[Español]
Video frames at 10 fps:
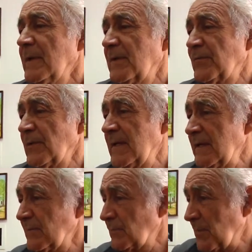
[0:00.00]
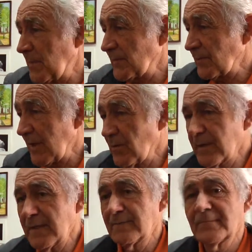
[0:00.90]
que son 500 pesos la
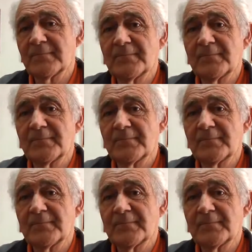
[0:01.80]
hora.